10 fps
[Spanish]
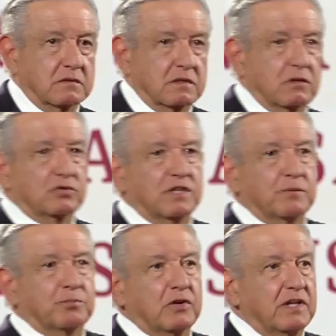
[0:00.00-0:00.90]
en los
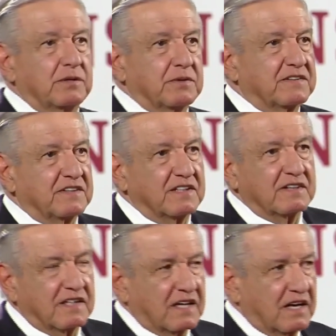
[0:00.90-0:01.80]
tiempos libres,
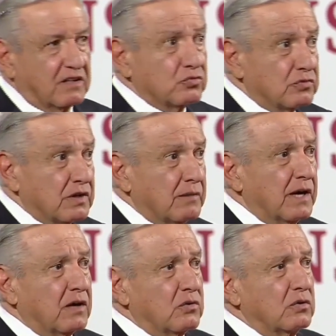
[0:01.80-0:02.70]
sin dejar su
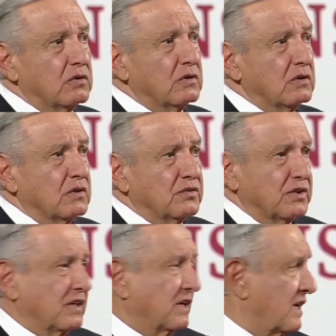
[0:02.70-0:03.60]
trabajo,
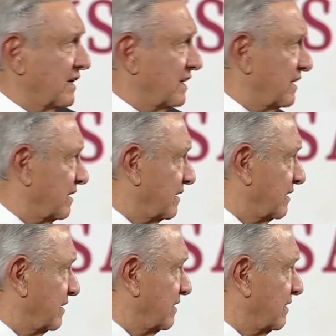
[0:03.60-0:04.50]
sin que
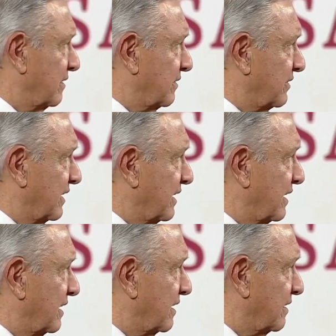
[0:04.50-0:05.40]

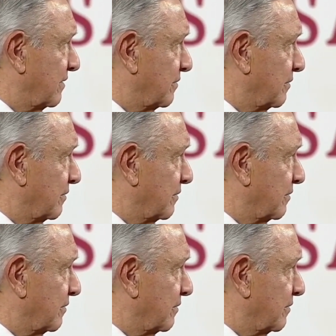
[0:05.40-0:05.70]
se